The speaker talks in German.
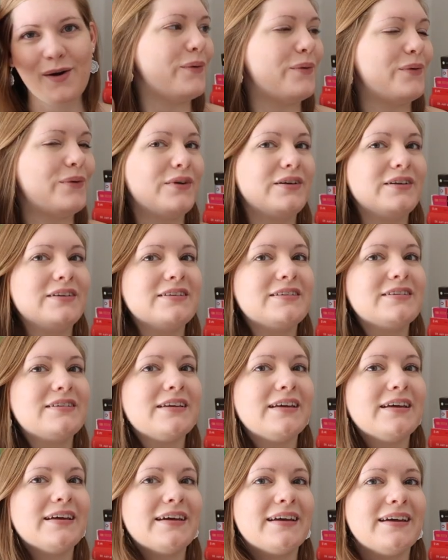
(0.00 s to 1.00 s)

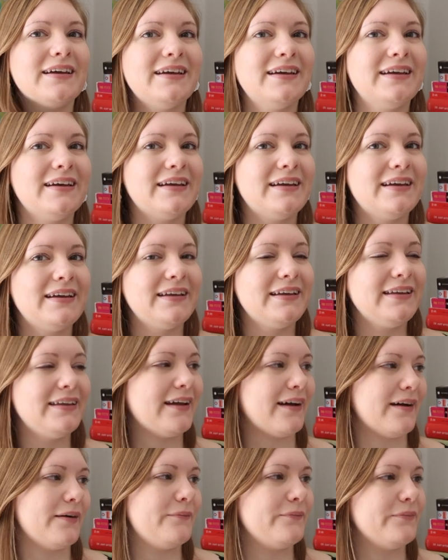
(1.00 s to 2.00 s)
Und
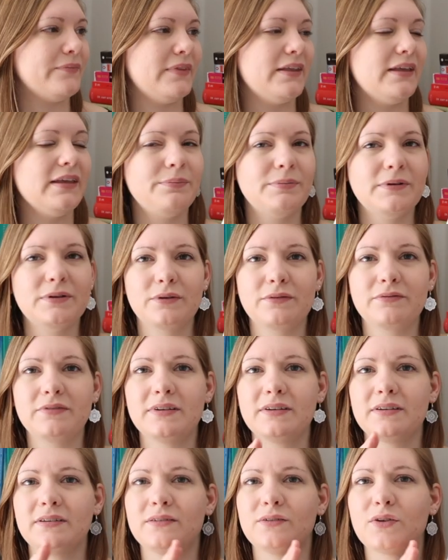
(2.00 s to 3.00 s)
ja, ich bin
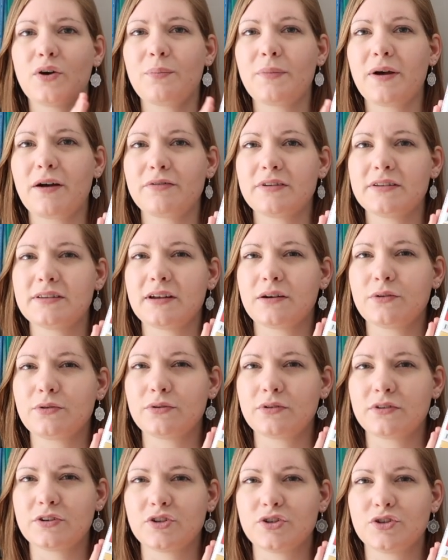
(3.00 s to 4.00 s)
irgendwie nochmal auf diesen
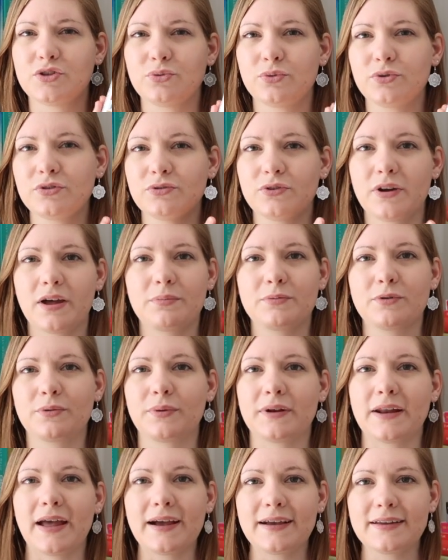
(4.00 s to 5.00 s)
Autor gestoßen oder habe
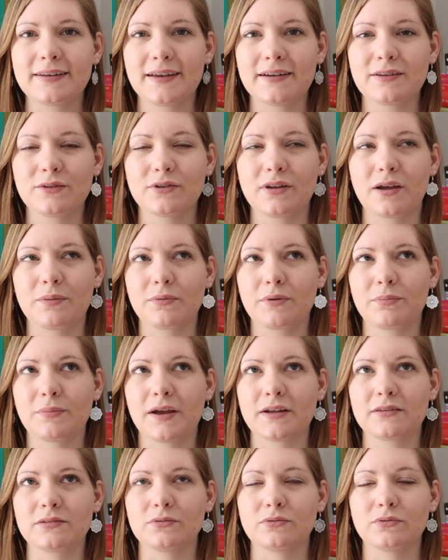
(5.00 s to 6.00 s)
darüber nachgedacht und habe
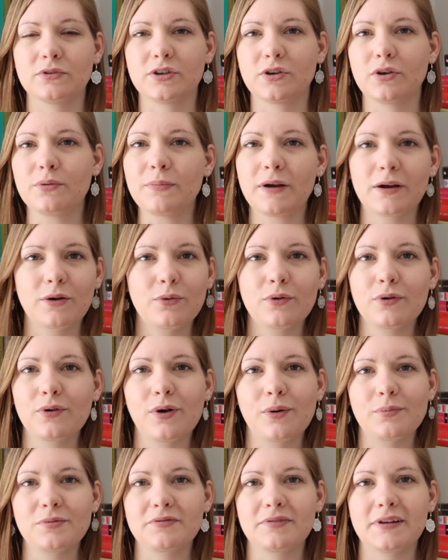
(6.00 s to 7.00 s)
gemerkt, so, ich könnte mal
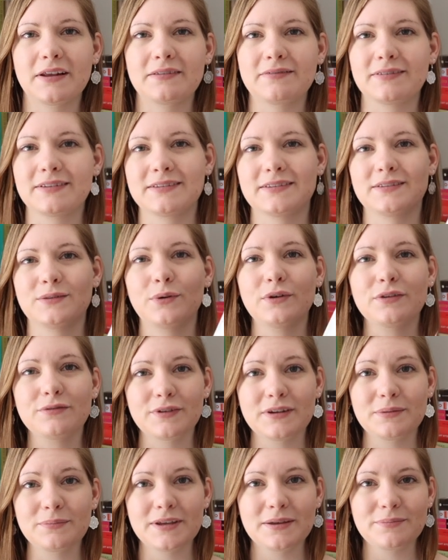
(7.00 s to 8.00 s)
gucken, ob es vielleicht was Neues
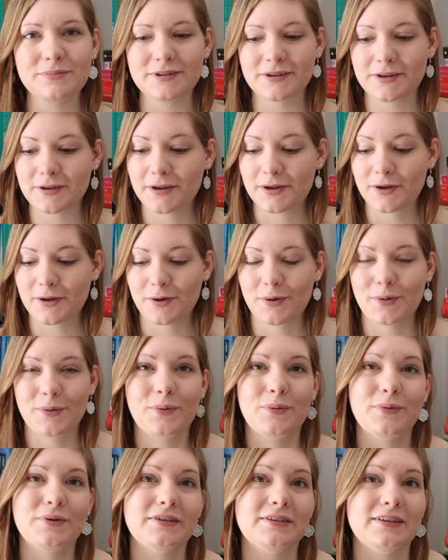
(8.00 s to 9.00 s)
von ihm gibt.
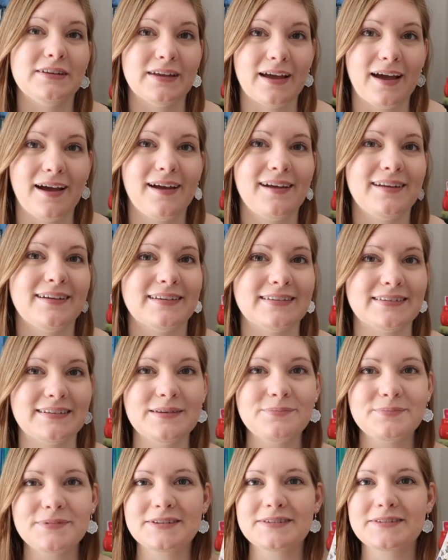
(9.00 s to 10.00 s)
Und ja, das
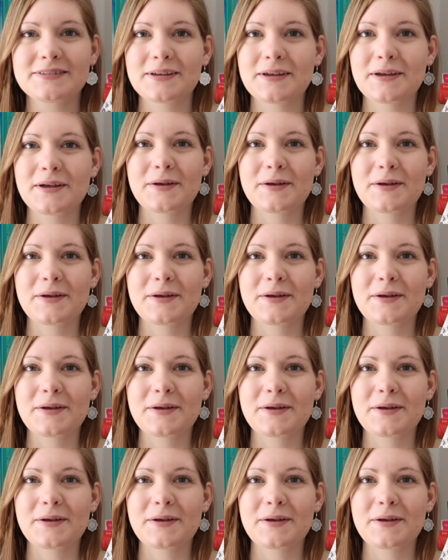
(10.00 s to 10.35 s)
gibt es.